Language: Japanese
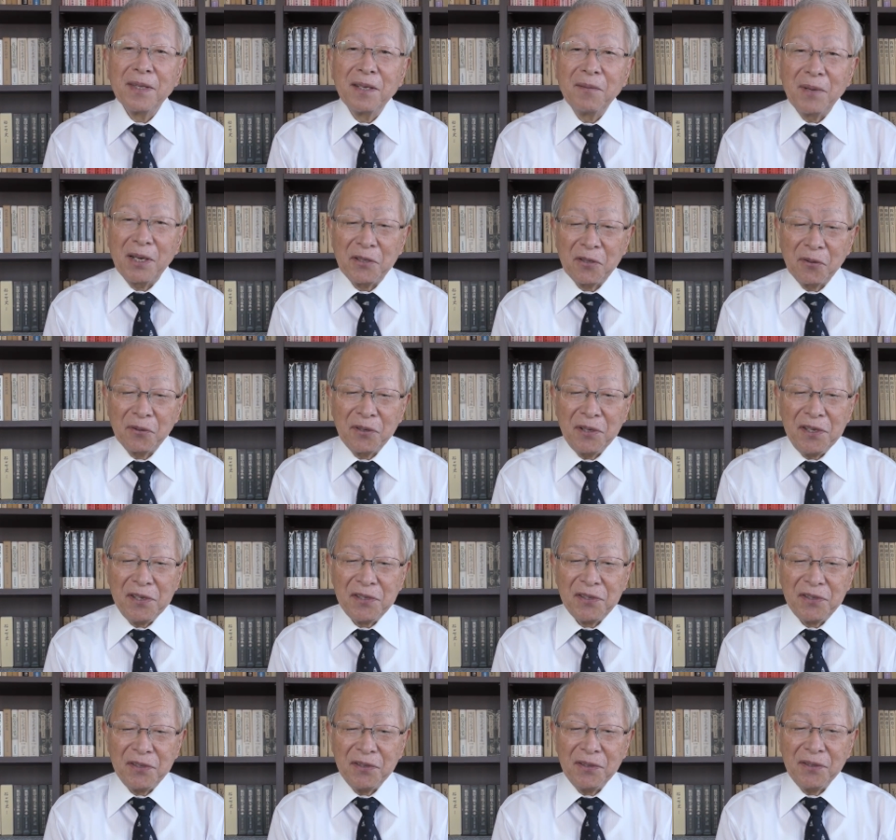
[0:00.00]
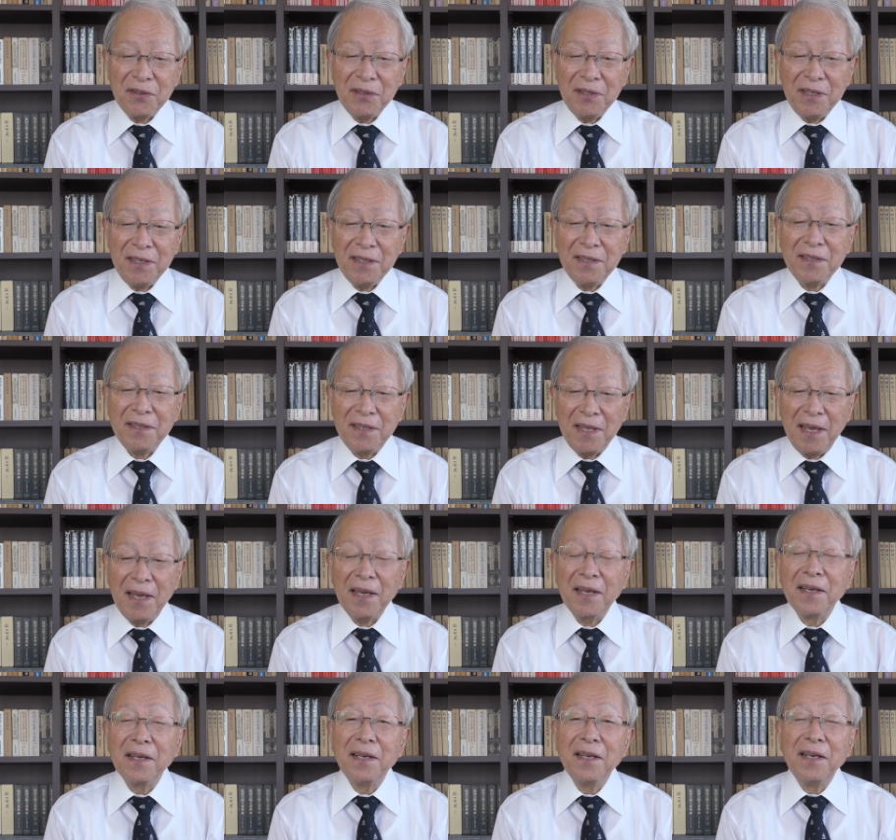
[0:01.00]
まあ、職員室に行っ
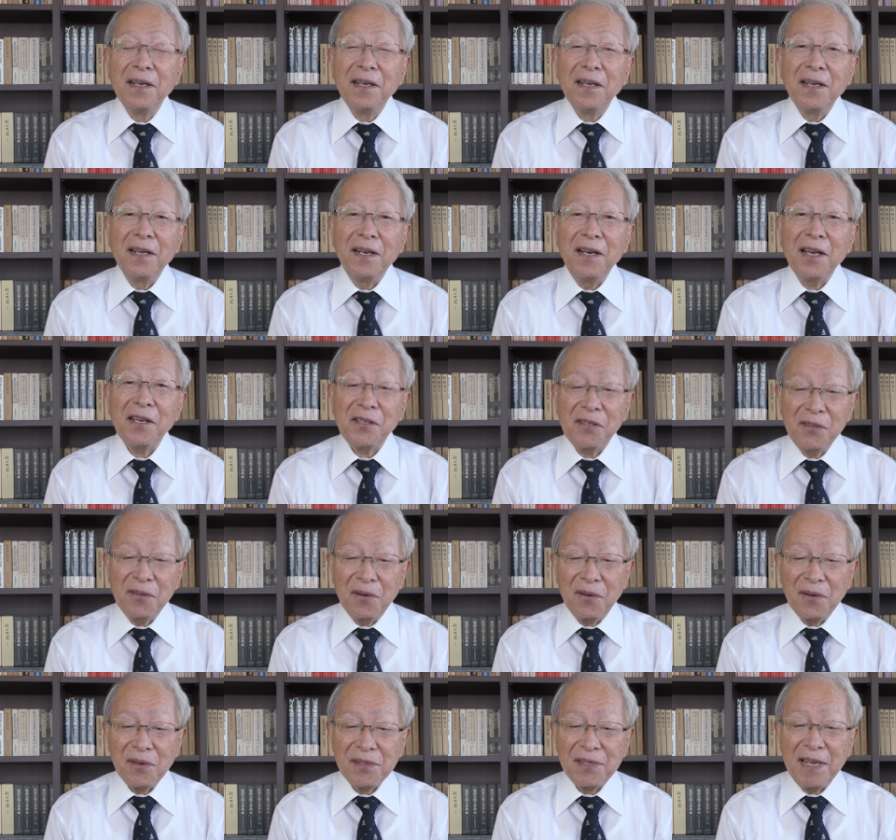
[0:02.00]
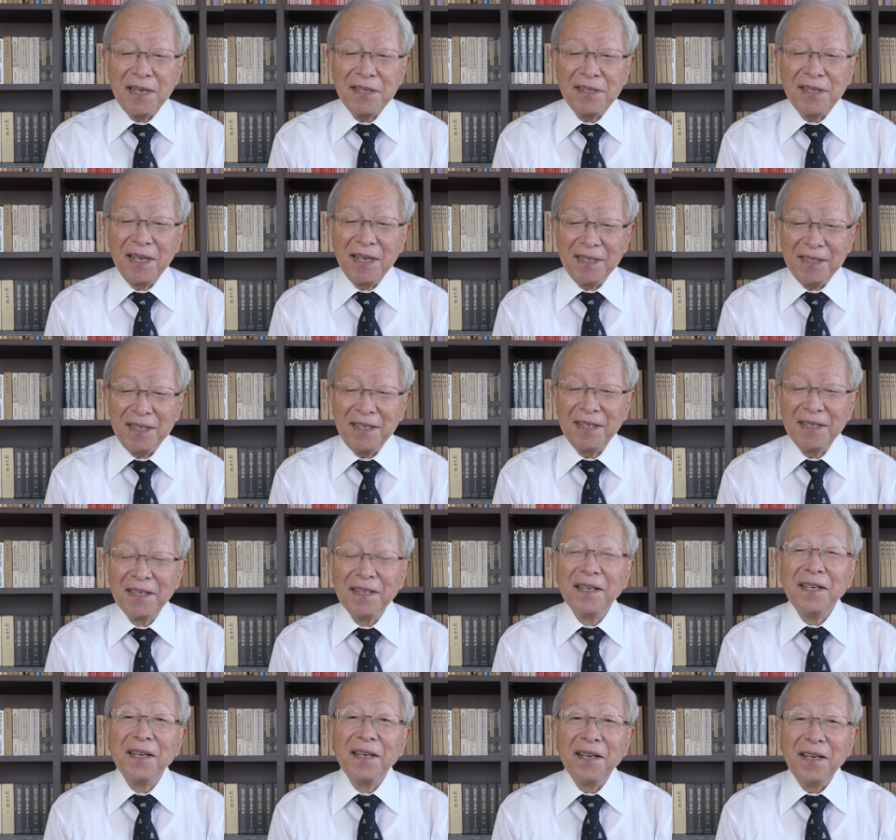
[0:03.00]
て歴史の先生に「
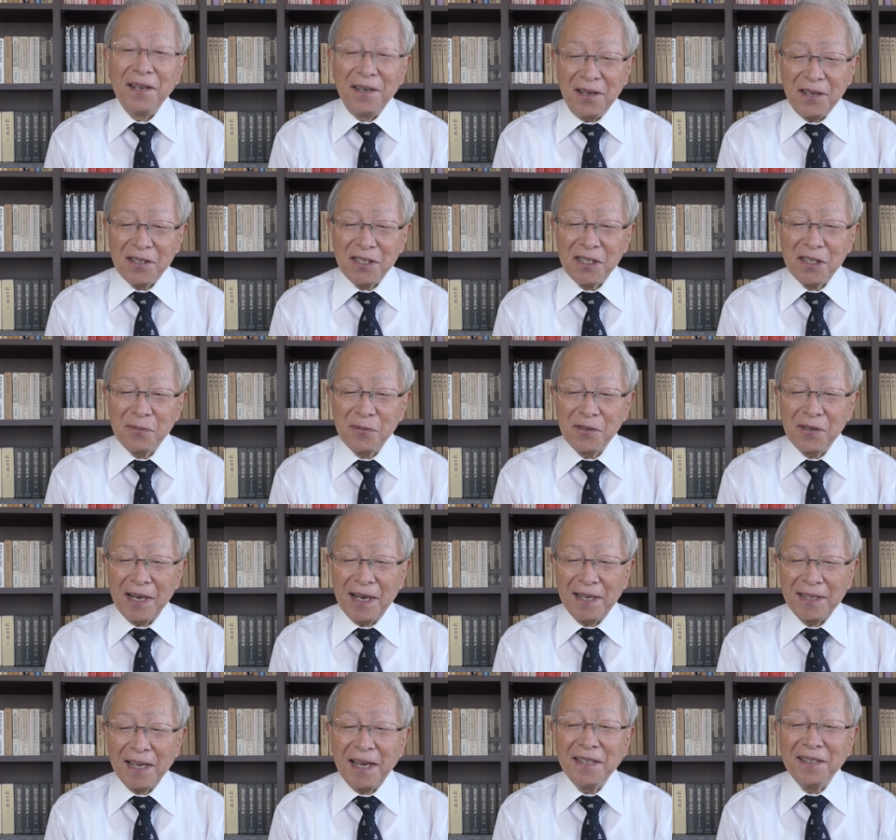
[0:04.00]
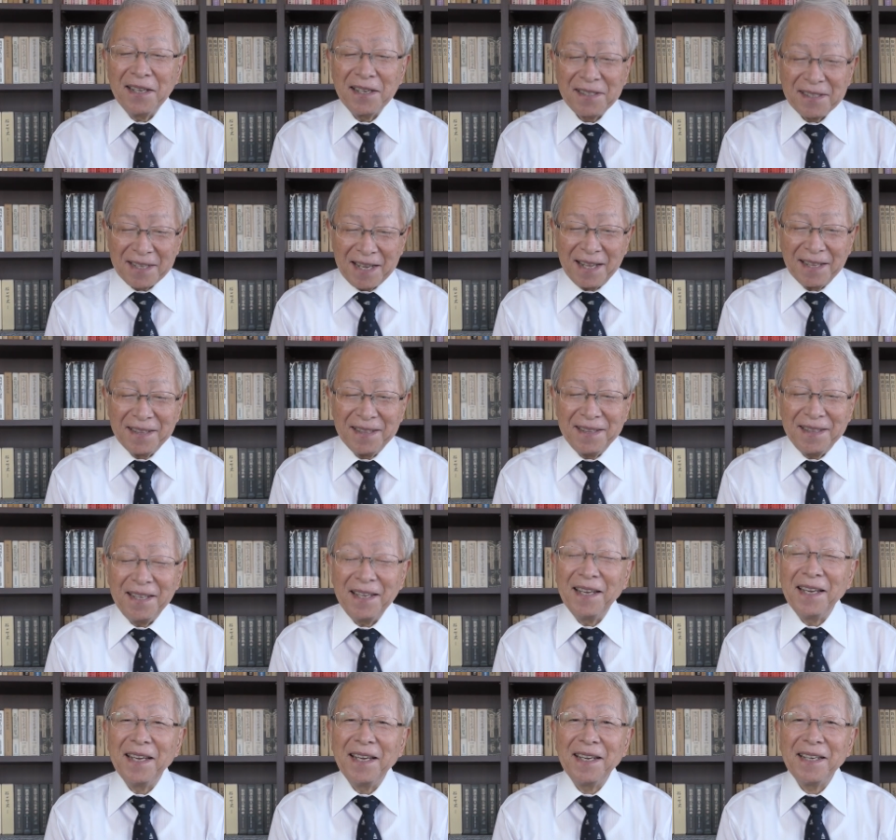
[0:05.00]
歴史部はないんですか?」っ
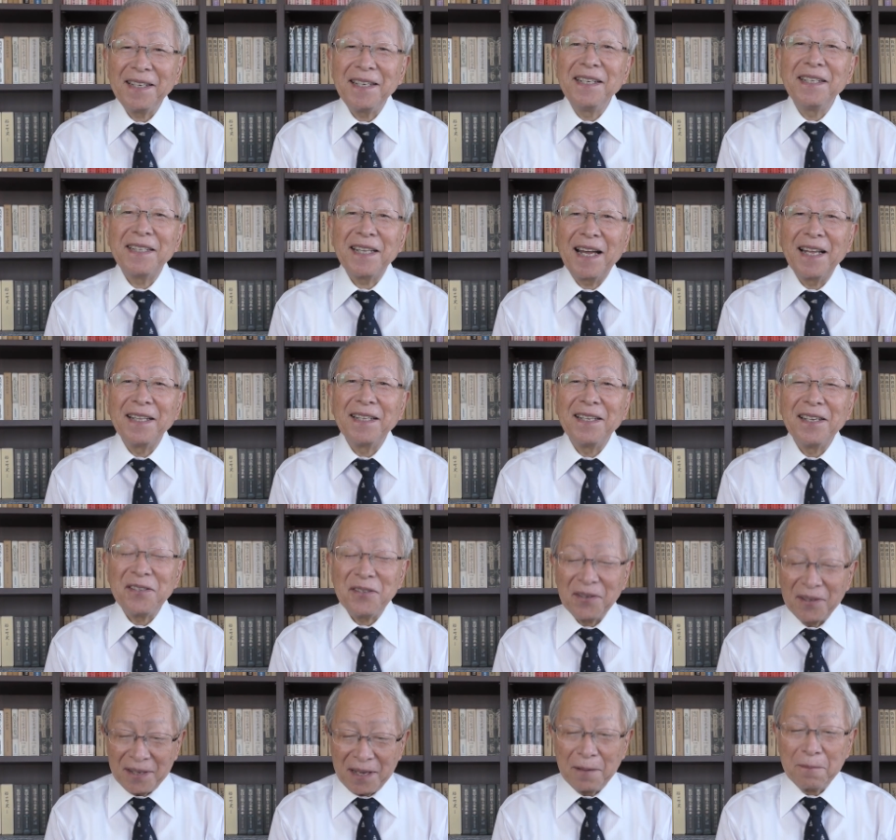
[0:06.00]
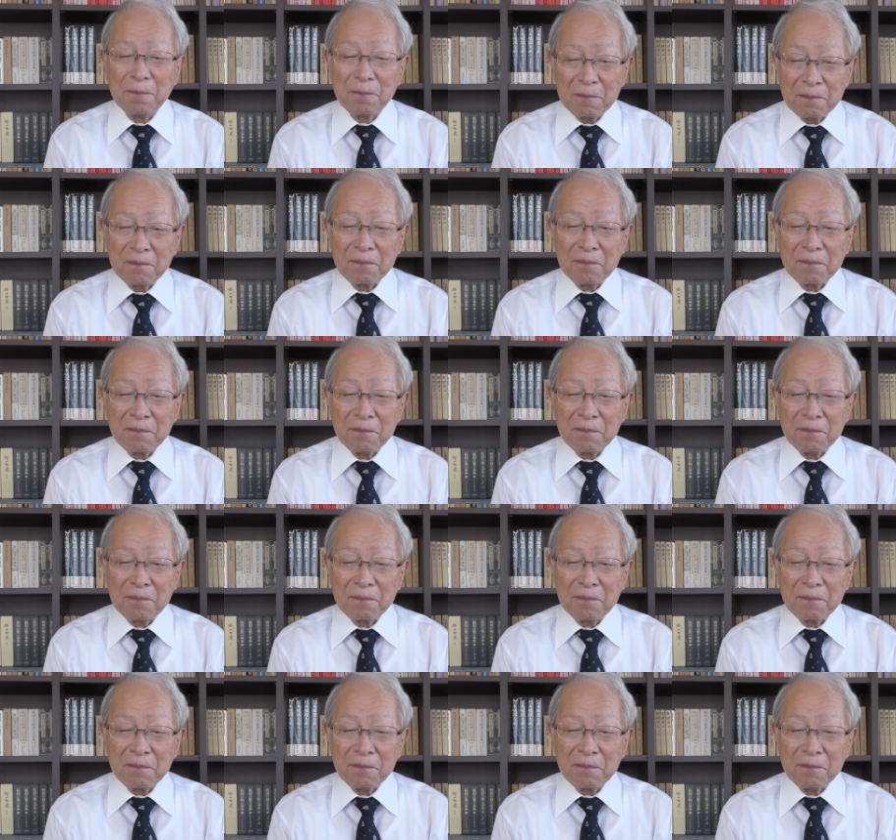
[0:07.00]
て聞いたんですよね、